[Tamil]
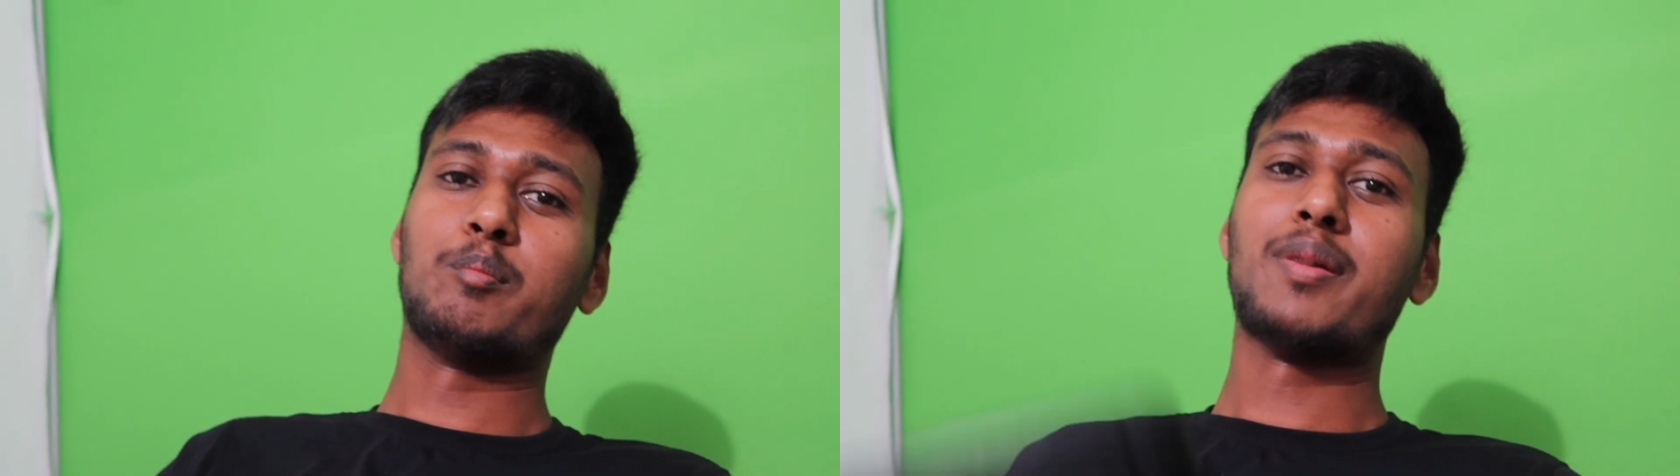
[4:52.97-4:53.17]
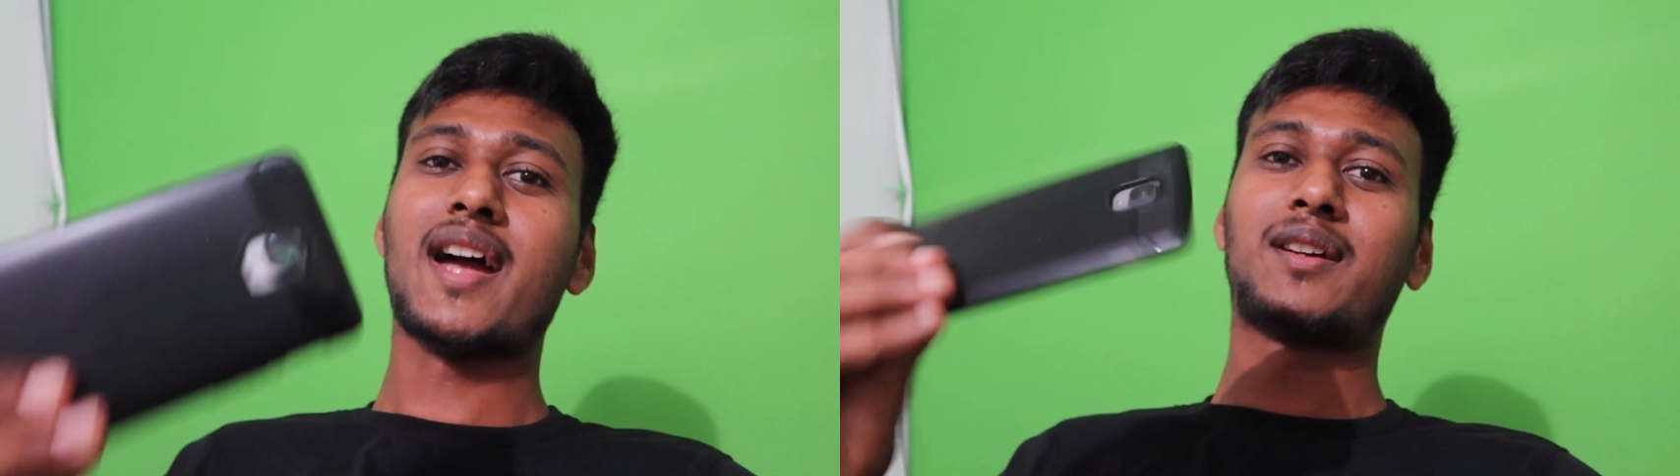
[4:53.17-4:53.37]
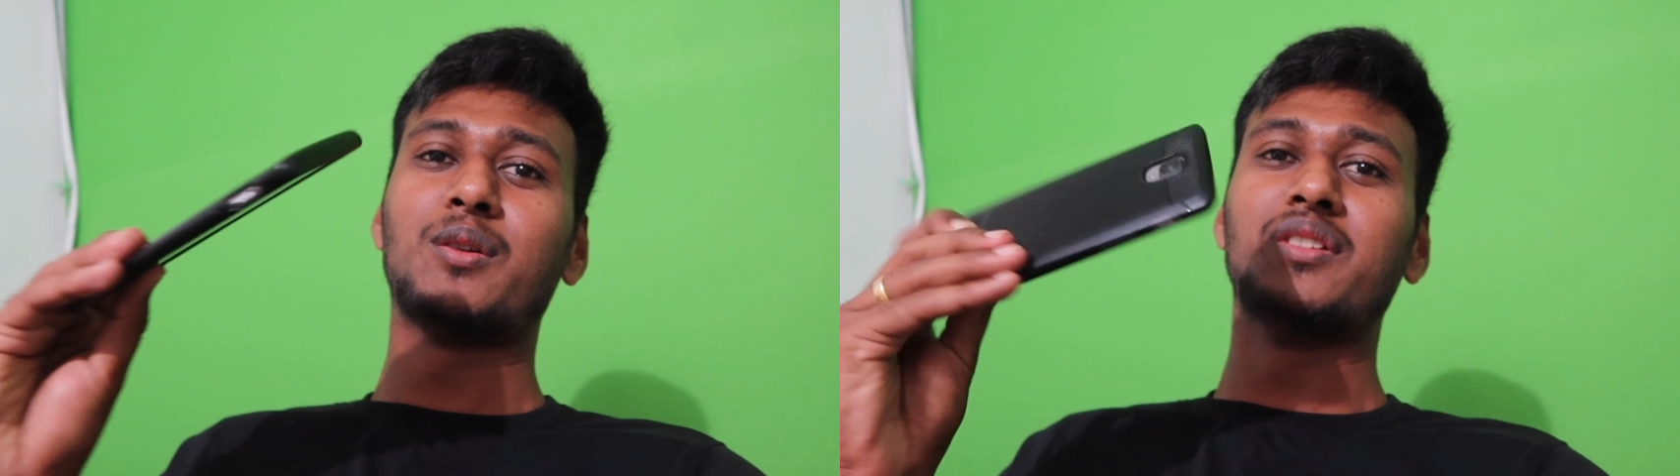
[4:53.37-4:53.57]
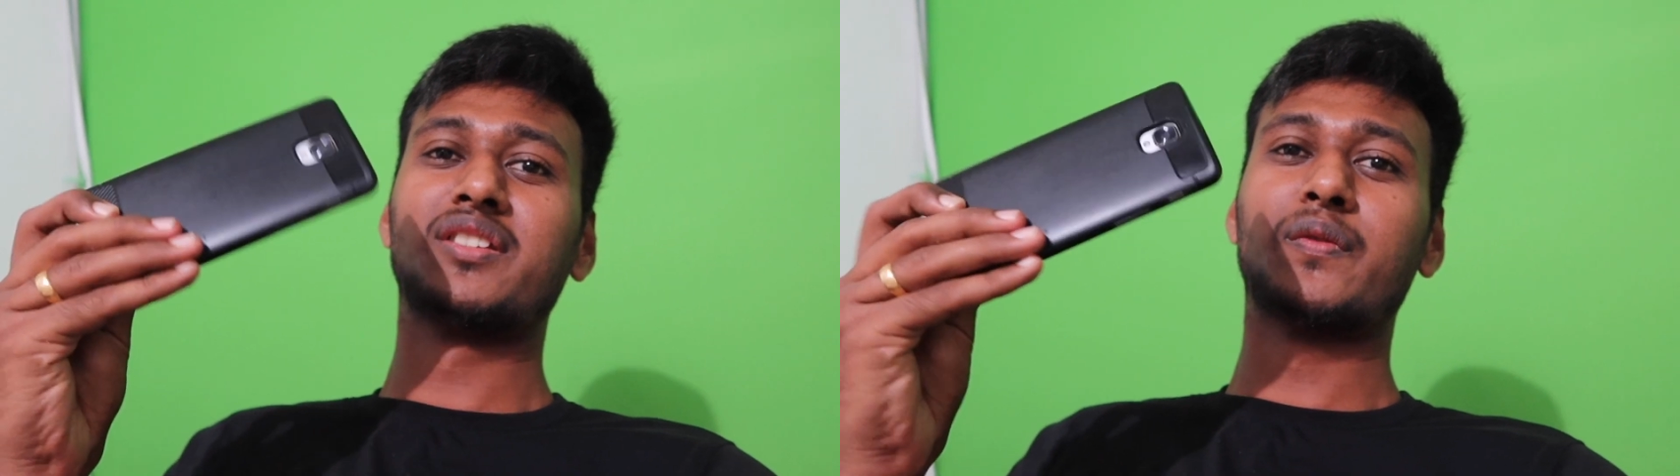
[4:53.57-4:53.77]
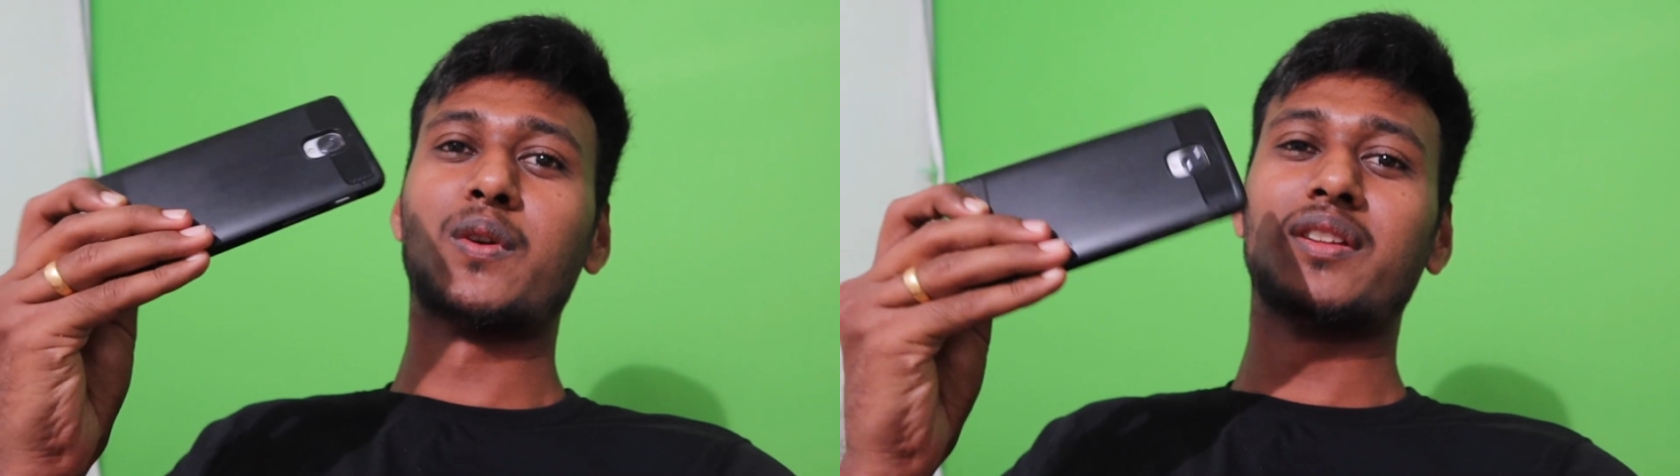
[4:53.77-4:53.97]
பேக் டு
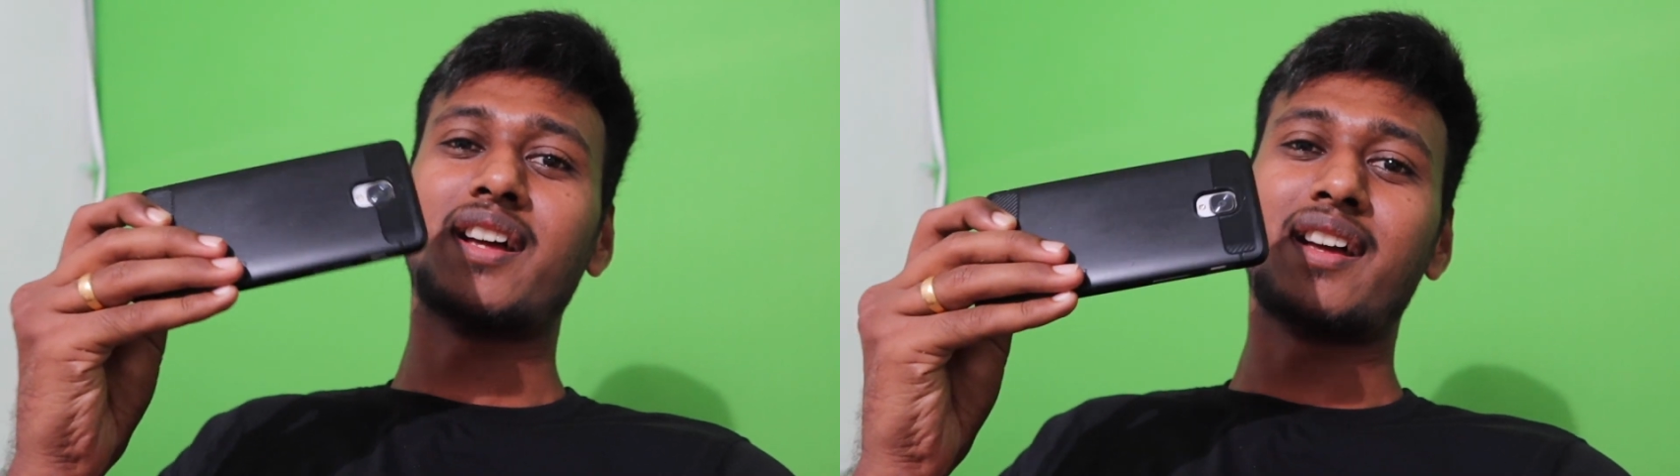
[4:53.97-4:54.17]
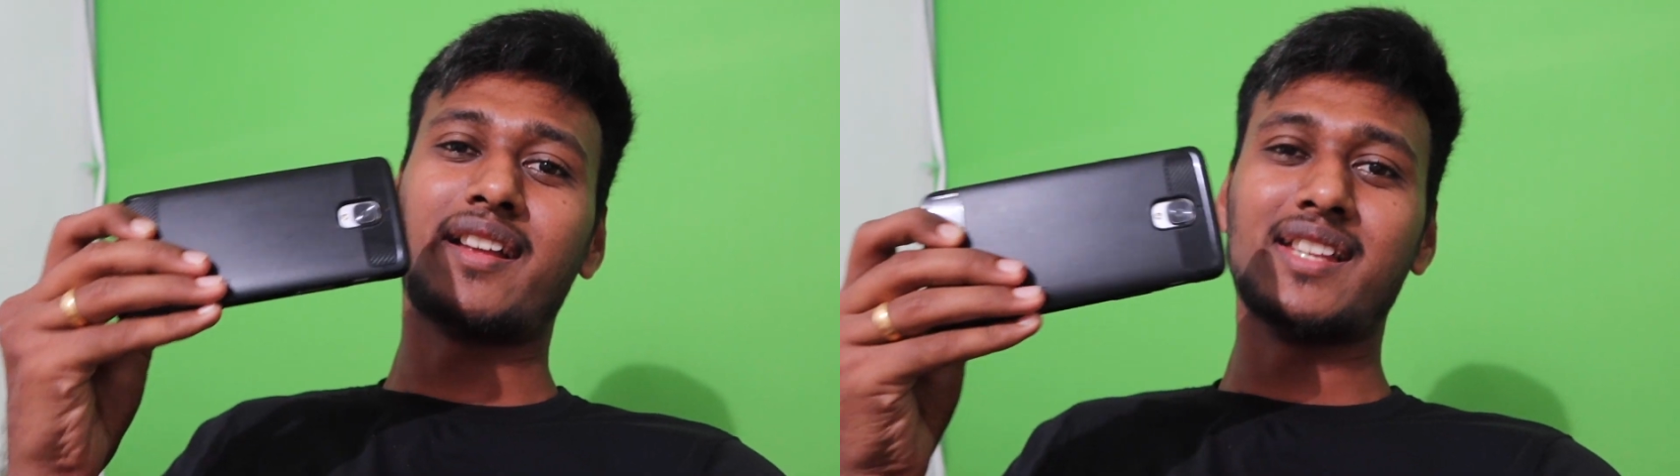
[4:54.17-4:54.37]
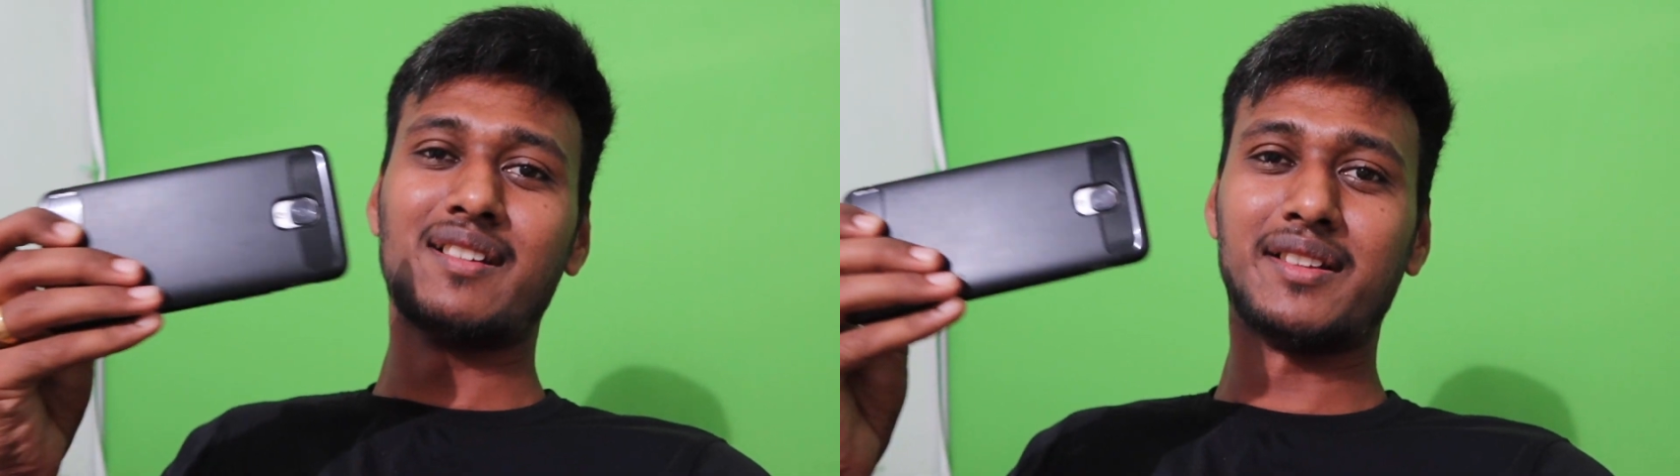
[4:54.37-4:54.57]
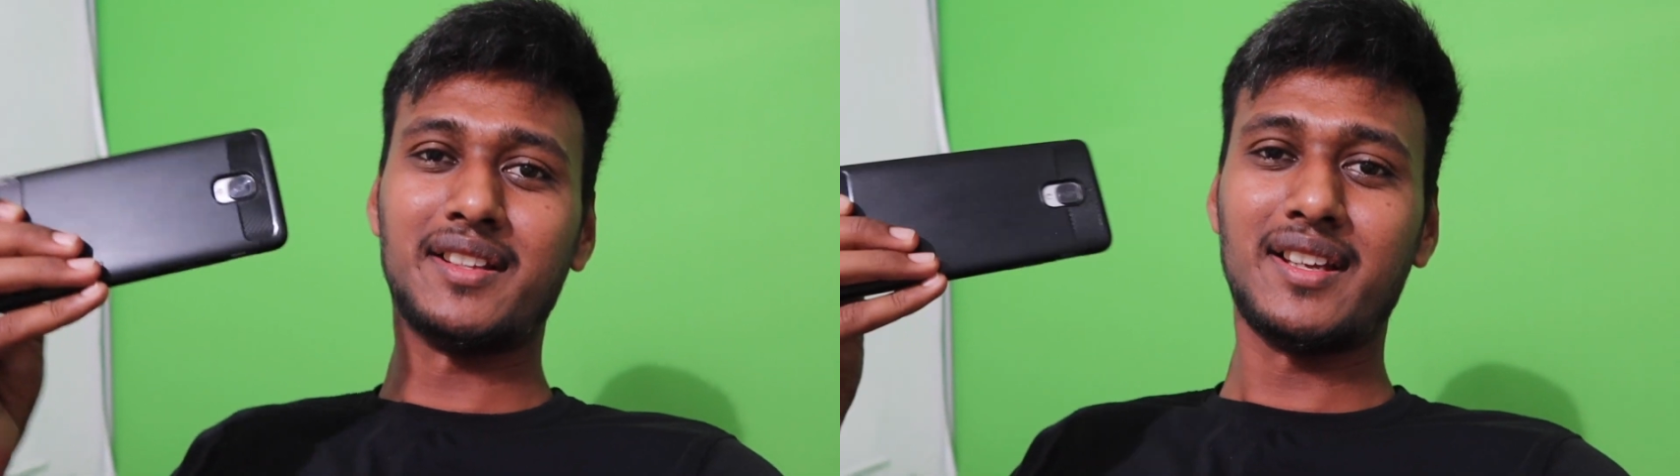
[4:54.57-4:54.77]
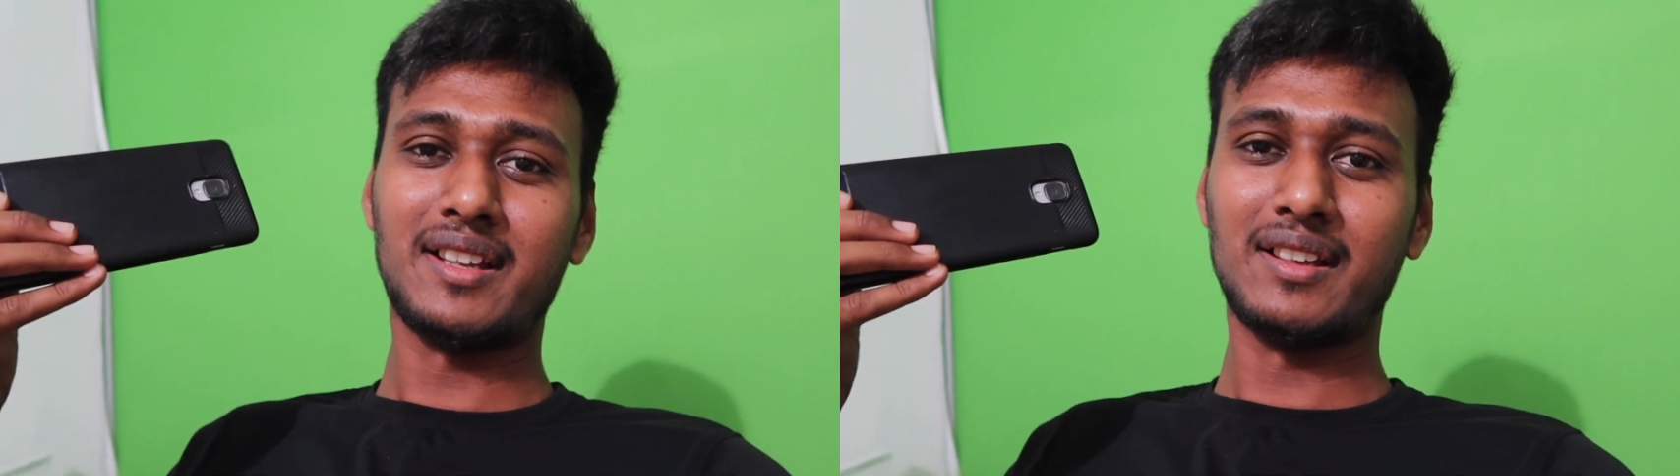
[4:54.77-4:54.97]
திஸ் ஃபோன் தான் இதில் வந்து